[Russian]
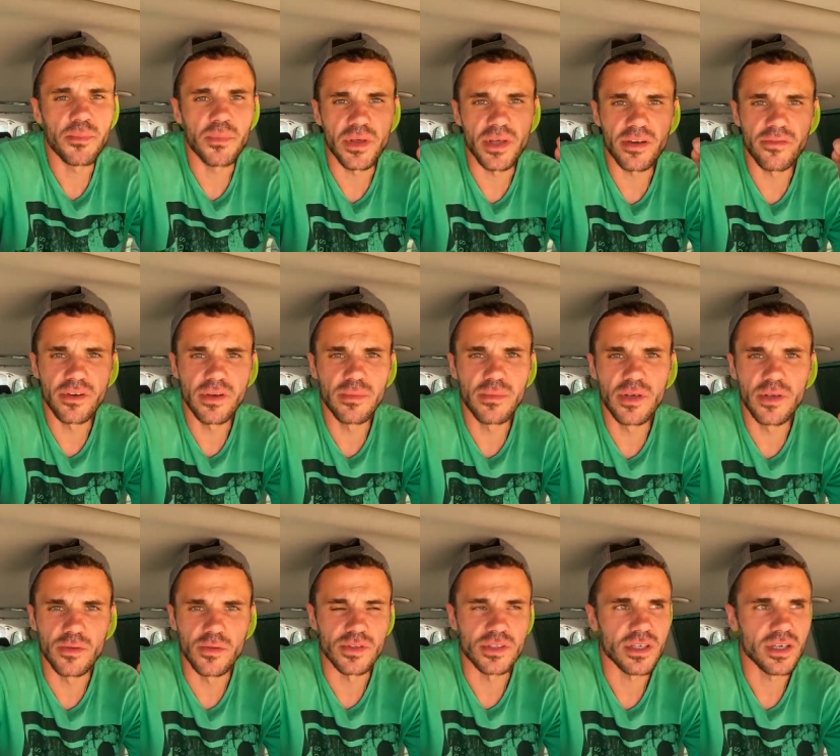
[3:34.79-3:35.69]
Первый
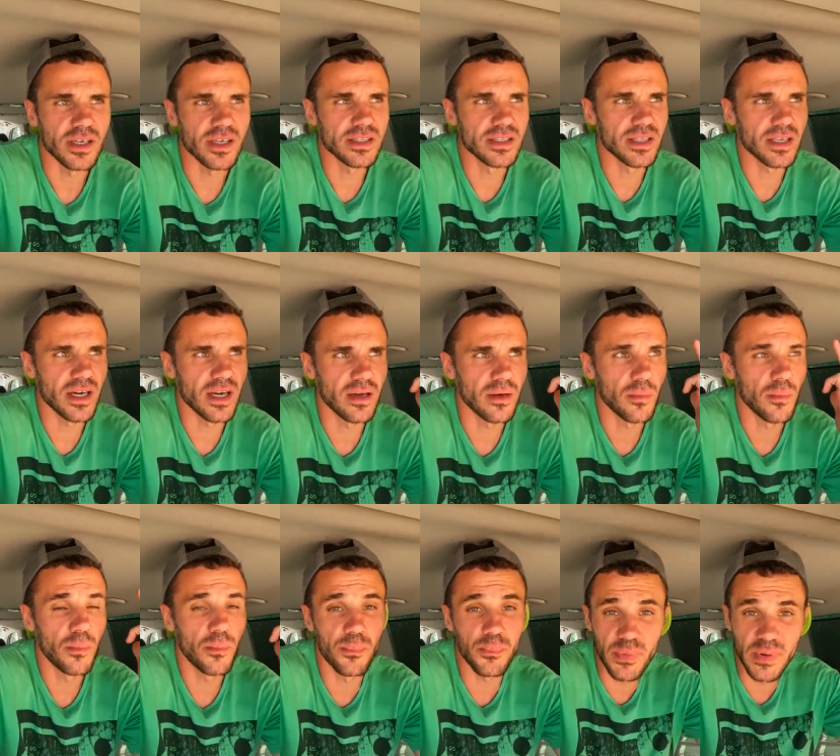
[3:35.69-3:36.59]
минус – это
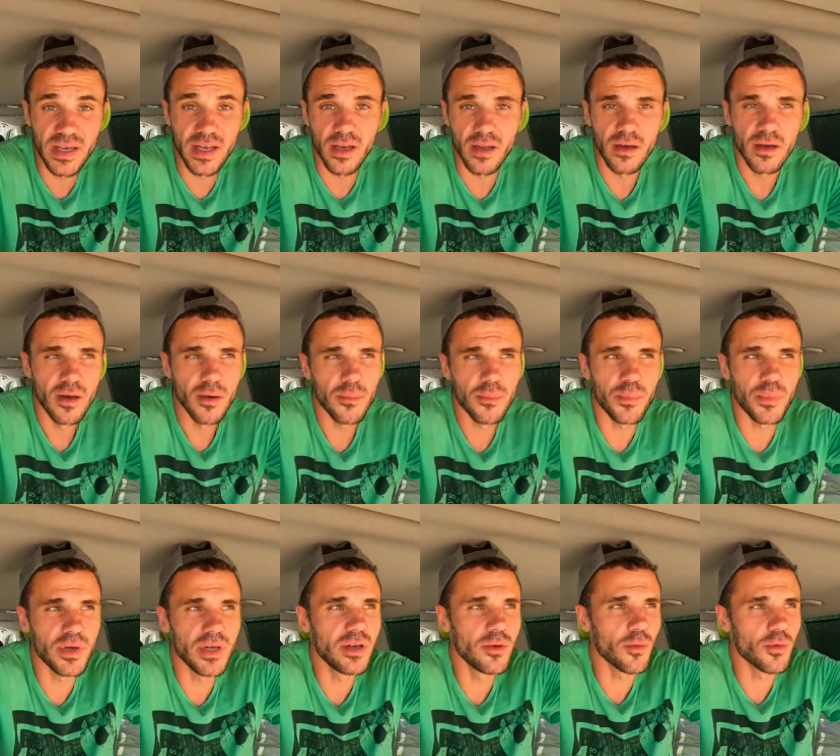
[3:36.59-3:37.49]
пыль
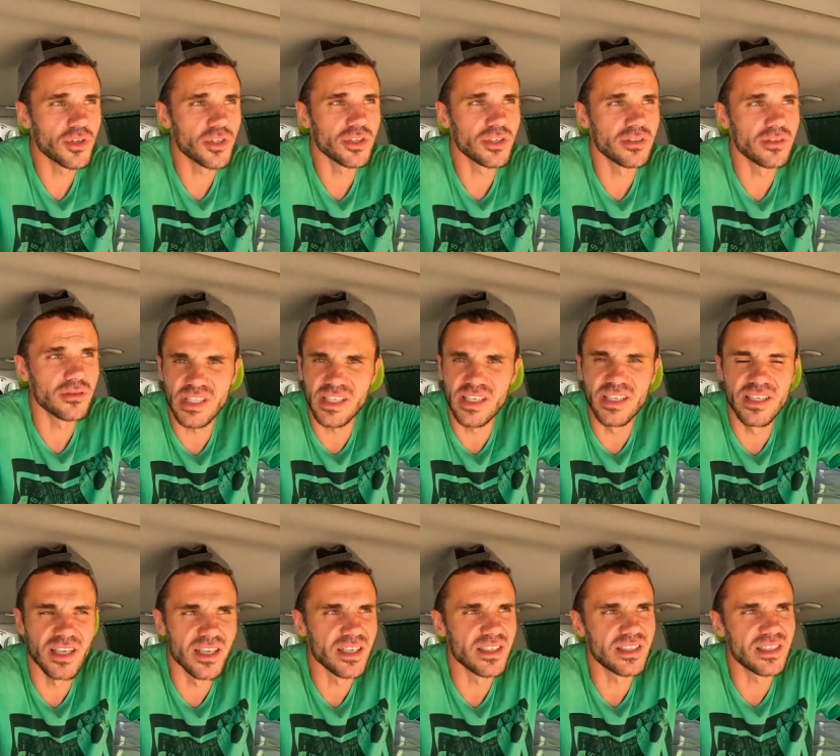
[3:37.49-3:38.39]
пыль очень
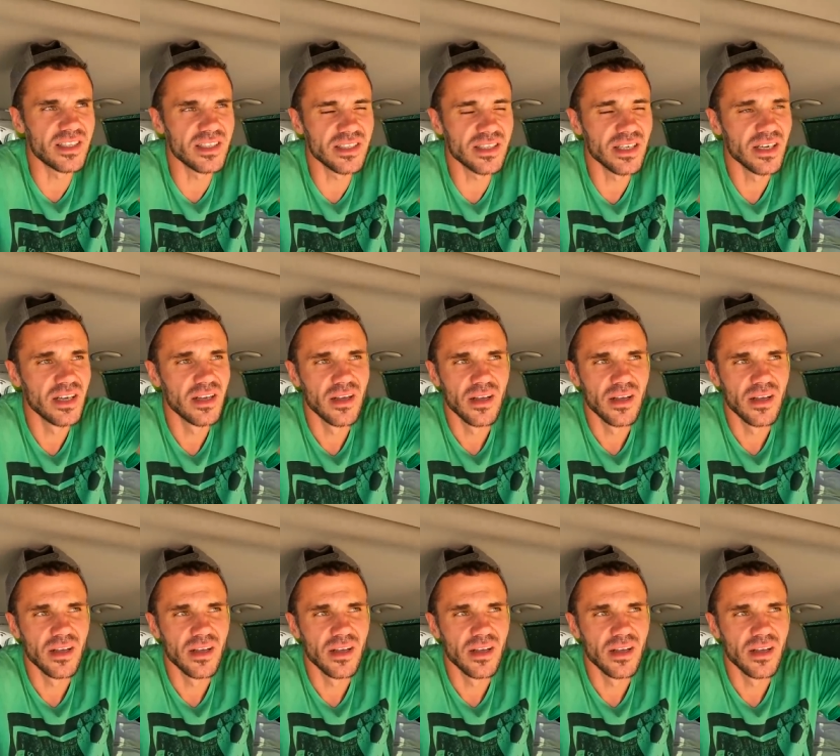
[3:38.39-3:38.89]
сильно летит,